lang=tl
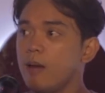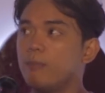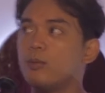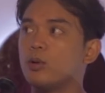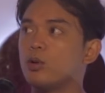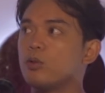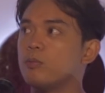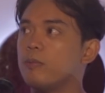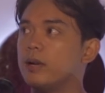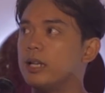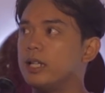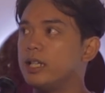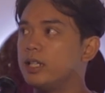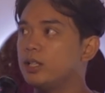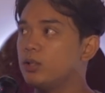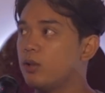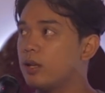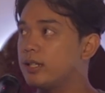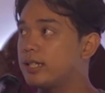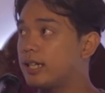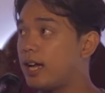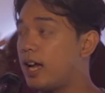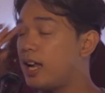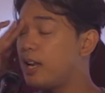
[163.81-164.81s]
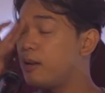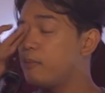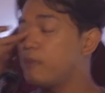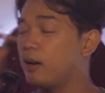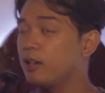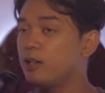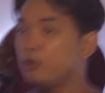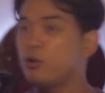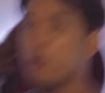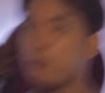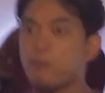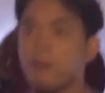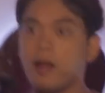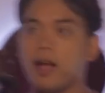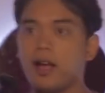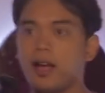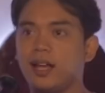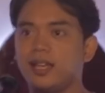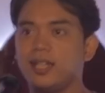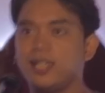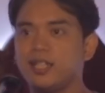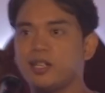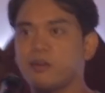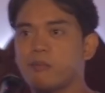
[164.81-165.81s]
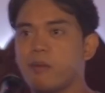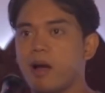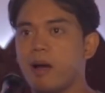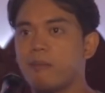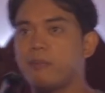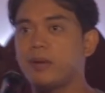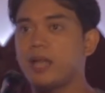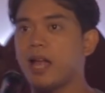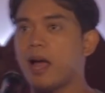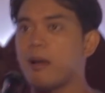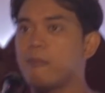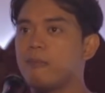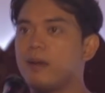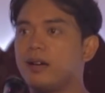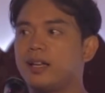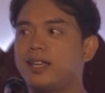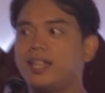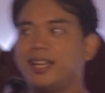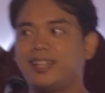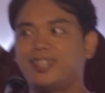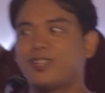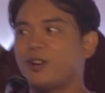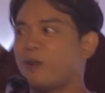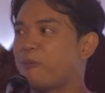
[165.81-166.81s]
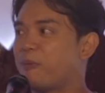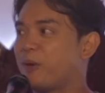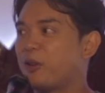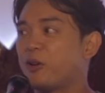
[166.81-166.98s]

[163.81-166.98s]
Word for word: puro maligno at sa halamang lupa ang kaninang mga binabanggit ko.